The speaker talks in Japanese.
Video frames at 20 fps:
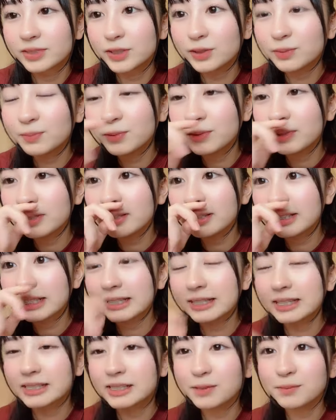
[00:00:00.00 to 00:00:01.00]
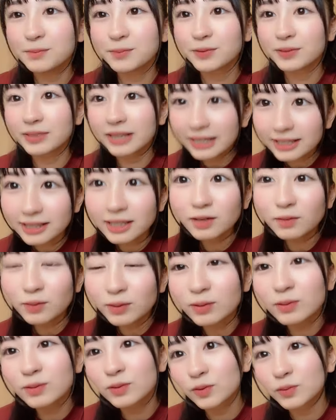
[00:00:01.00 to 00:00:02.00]
注文カルタって全部大体
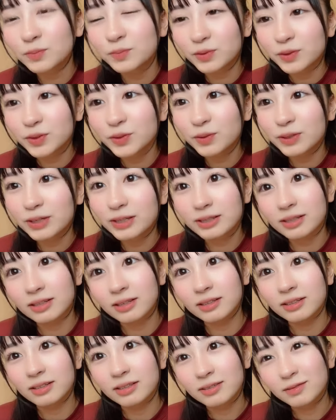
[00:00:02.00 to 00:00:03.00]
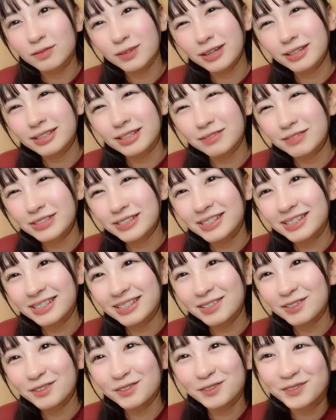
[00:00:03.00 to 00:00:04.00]
わかると思う言われたらわかんない忘れ
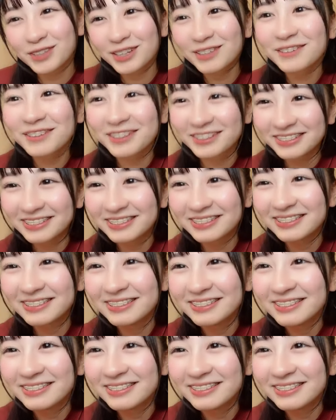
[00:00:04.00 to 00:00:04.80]
てるのもあるかな